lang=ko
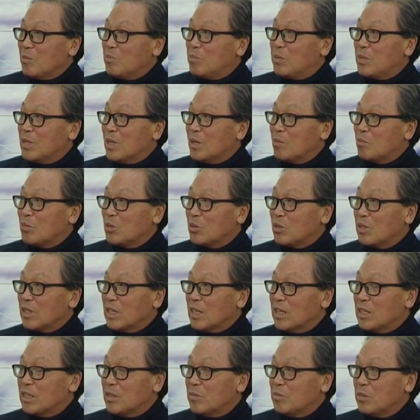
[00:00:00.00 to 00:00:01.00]
잎이가
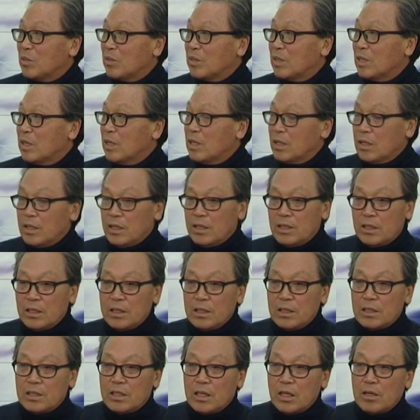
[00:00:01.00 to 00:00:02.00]
무성해지면
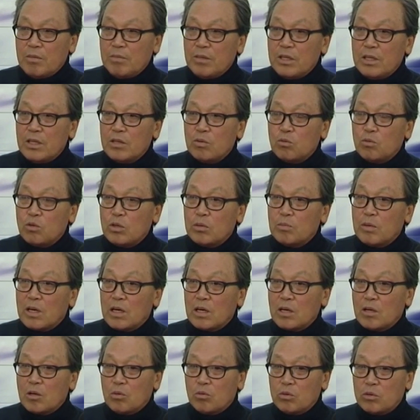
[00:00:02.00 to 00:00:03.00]
이러기 때문에
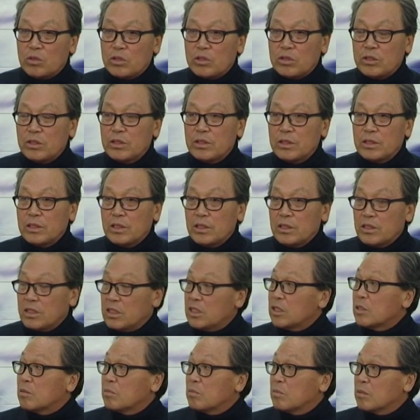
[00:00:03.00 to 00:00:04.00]
우리말과 우리 글은
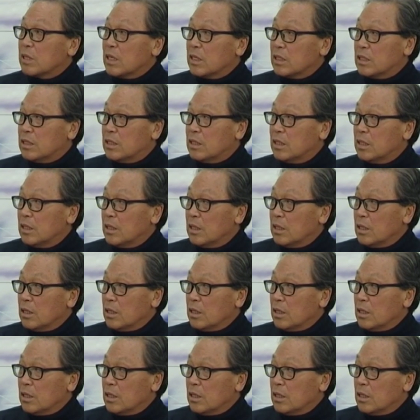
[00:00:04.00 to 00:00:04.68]
지금까지